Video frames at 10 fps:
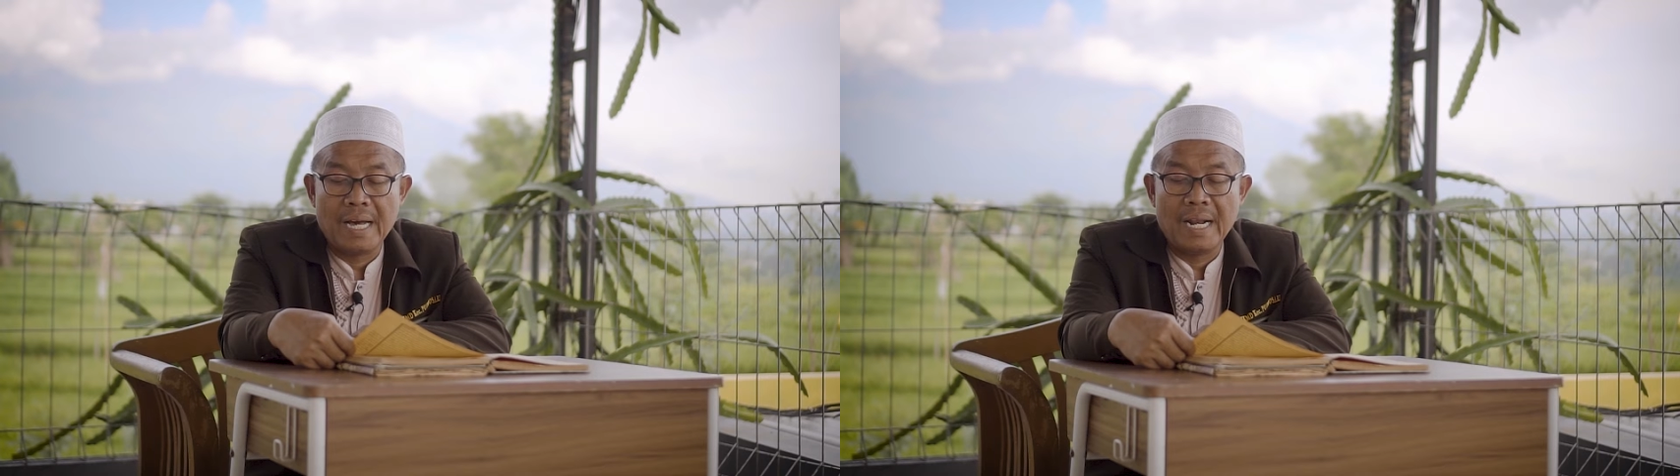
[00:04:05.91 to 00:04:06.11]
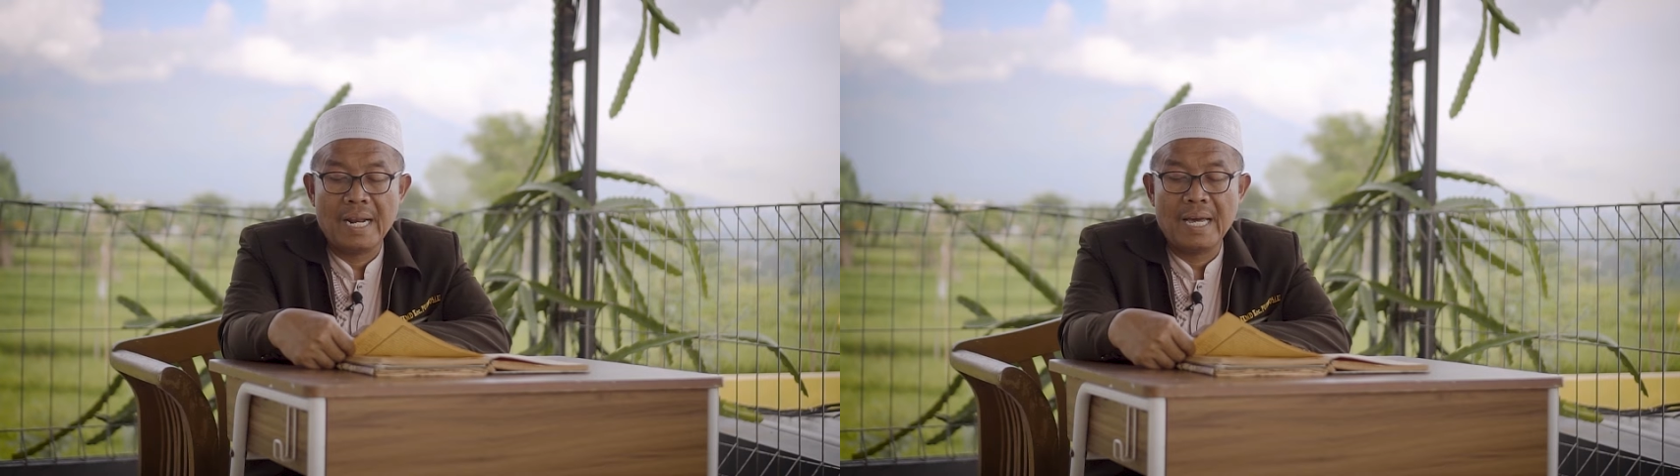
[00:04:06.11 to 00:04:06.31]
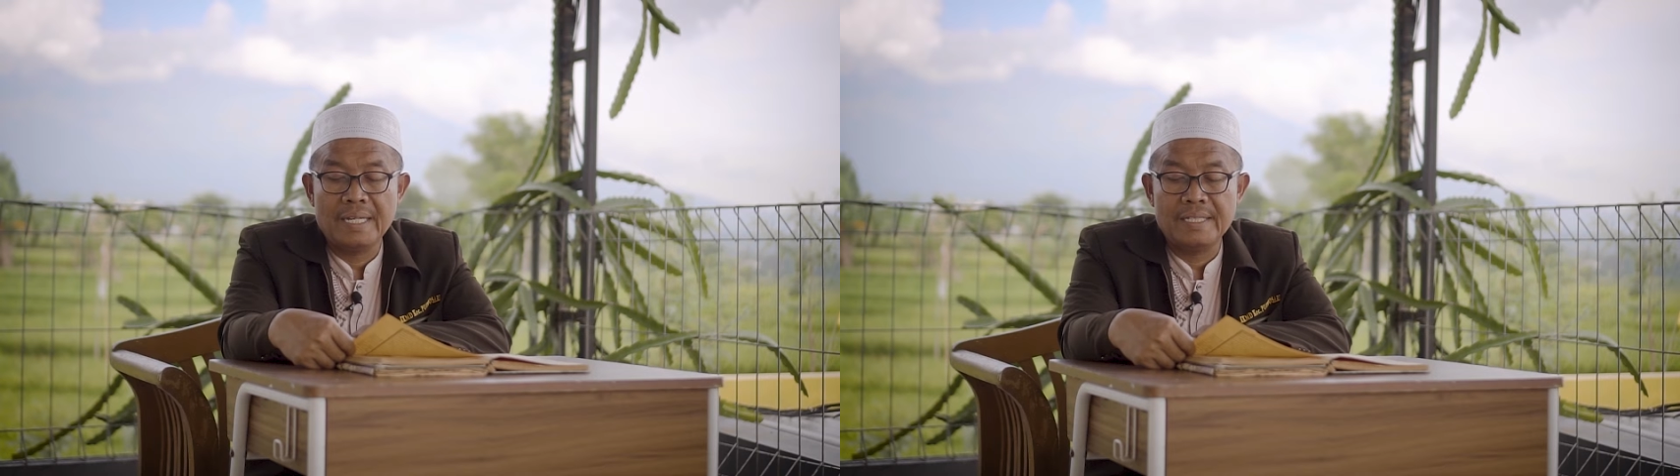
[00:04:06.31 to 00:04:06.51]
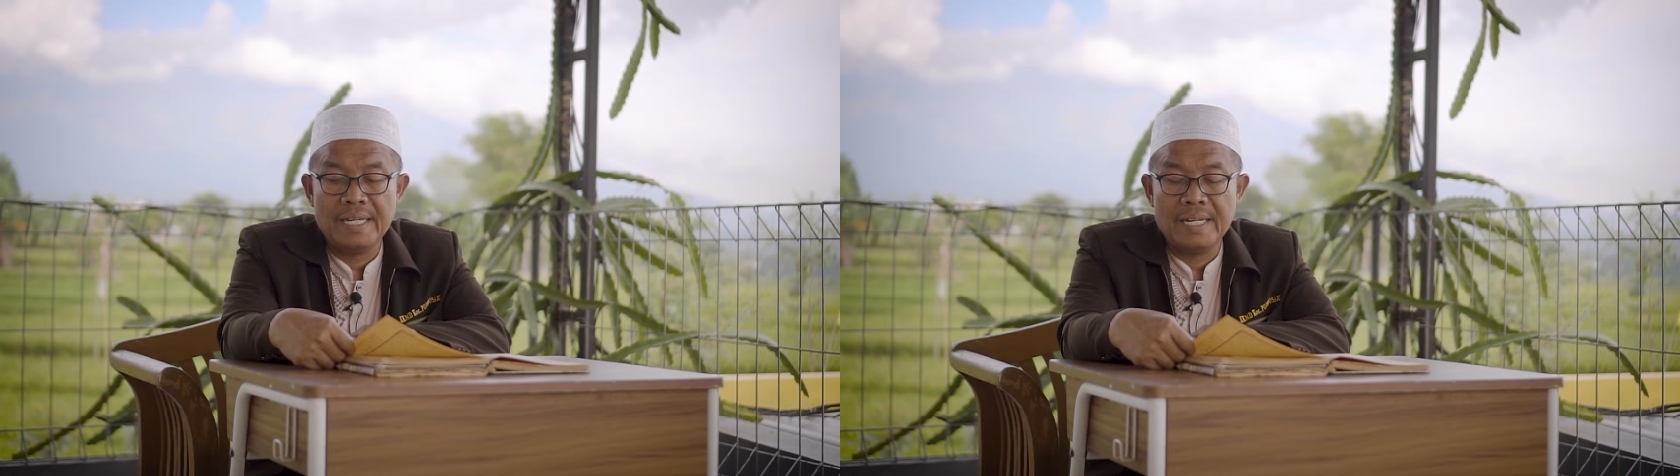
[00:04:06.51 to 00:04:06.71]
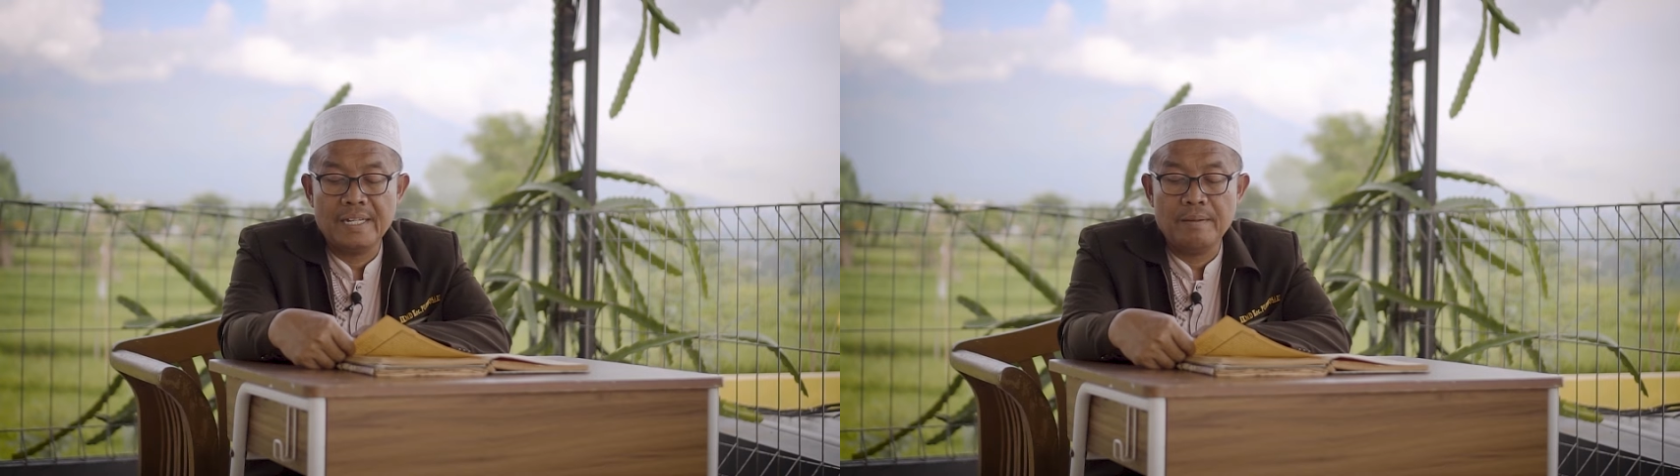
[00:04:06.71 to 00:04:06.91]
al
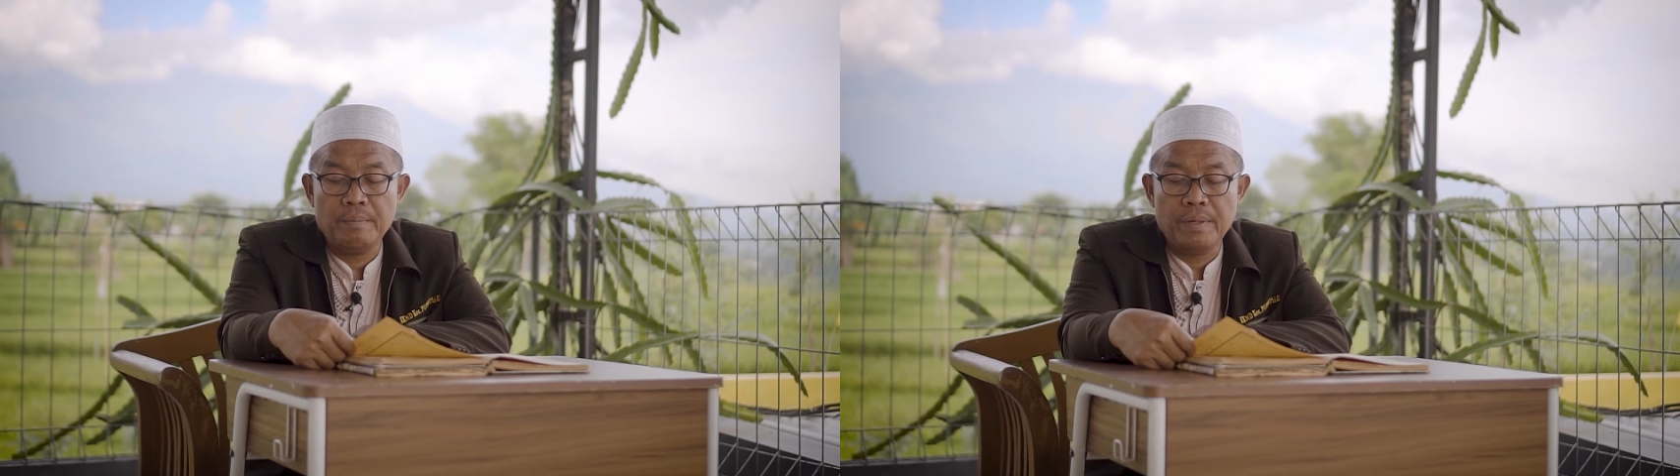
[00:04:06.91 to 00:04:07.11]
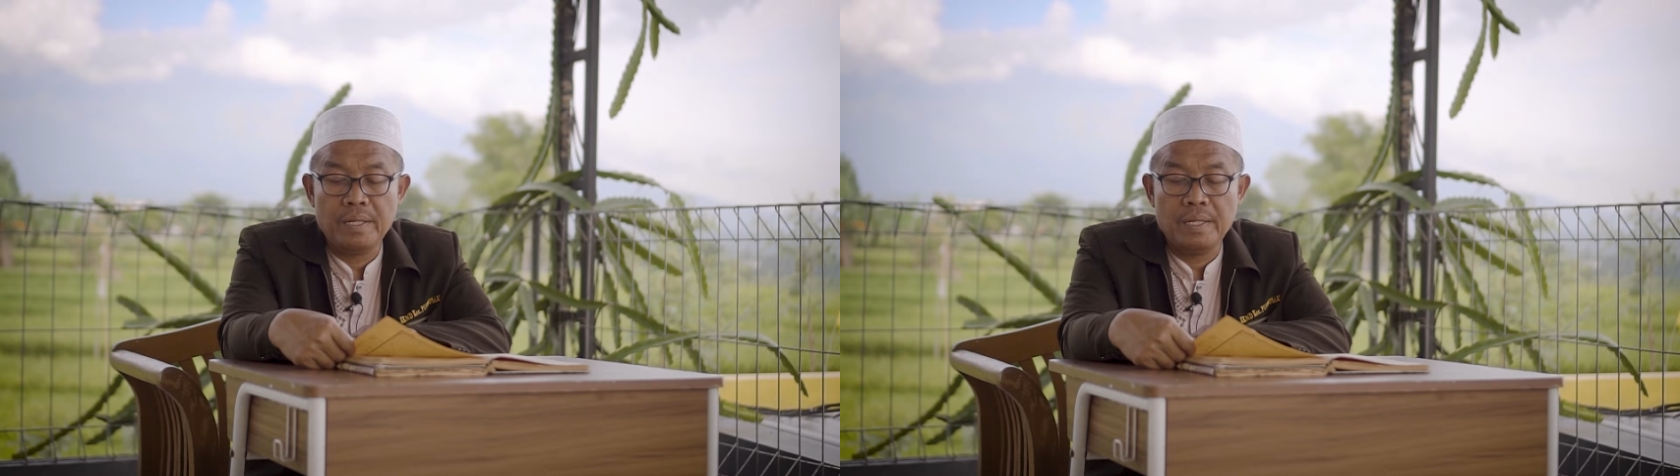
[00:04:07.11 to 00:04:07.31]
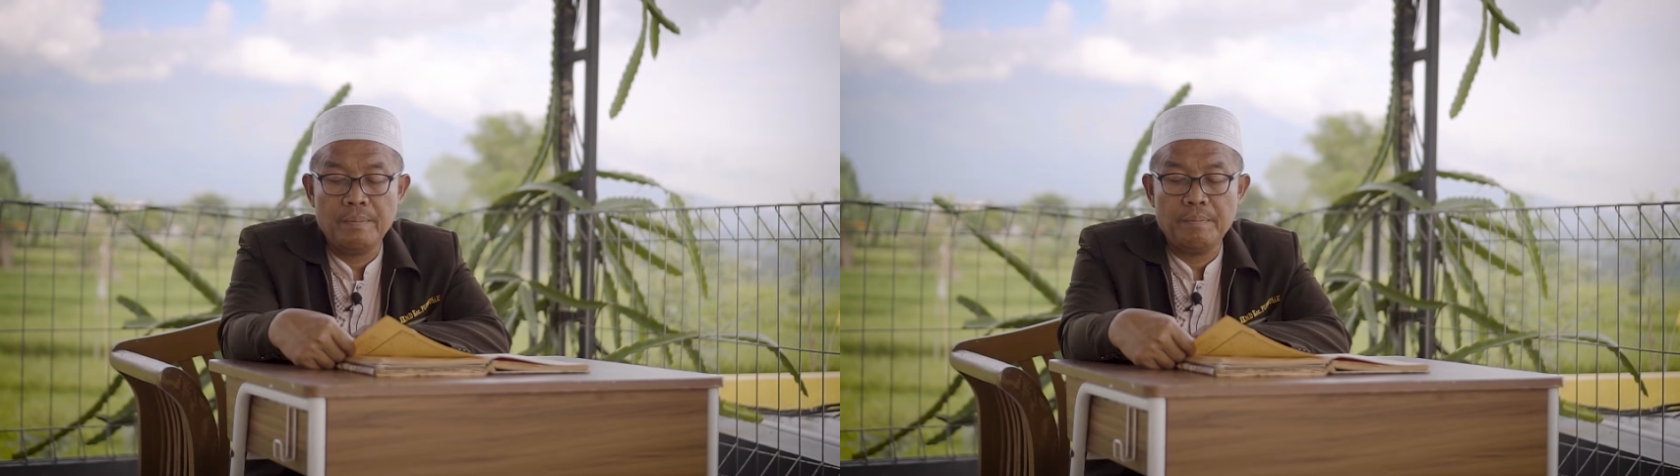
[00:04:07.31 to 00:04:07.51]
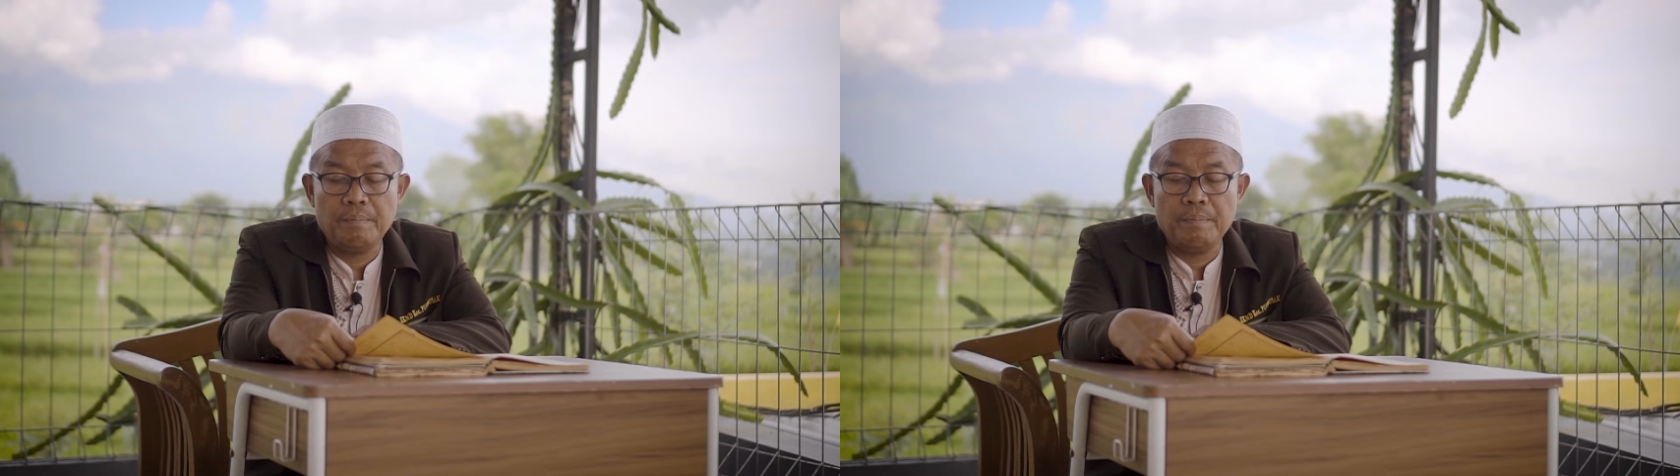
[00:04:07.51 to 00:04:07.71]
ajani bi